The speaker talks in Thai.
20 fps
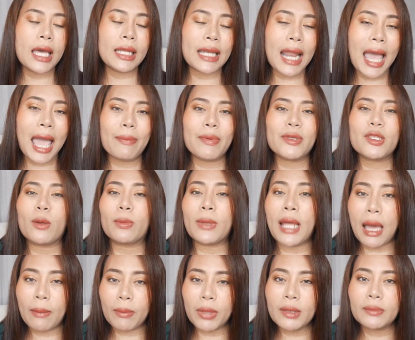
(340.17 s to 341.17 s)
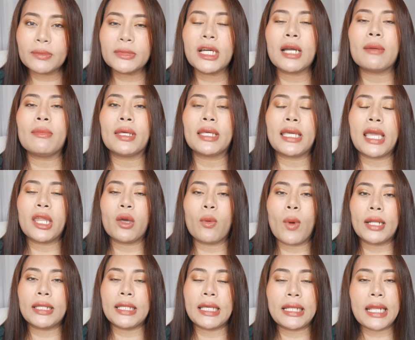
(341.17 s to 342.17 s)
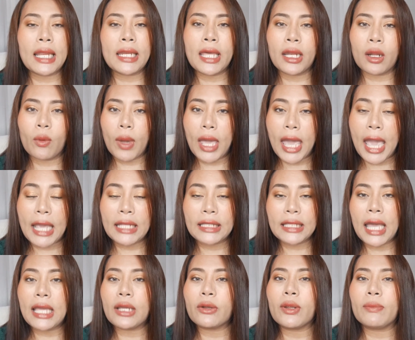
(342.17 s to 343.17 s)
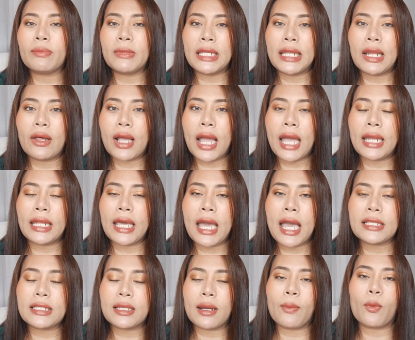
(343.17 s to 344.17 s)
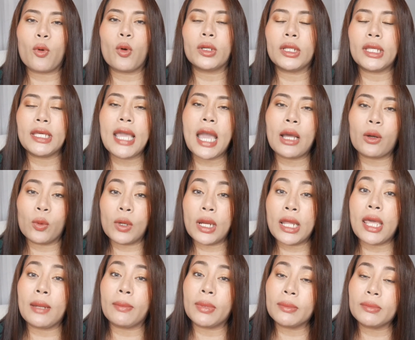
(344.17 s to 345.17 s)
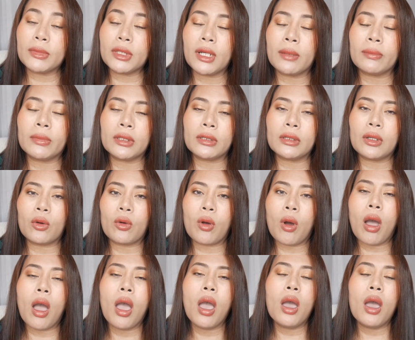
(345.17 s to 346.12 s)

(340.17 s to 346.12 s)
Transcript: ไลน์ไปสอบถามเพิ่มเติมอย่างเงี้ยเดี๋ยวว่าทิ้งรายละเอียดเอาไว้ให้ใต้คลิปนี้แล้วกันนะคะสำหรับคนที่อยากรู้รายละเอียดเพิ่มเติมเนอะแล้วก็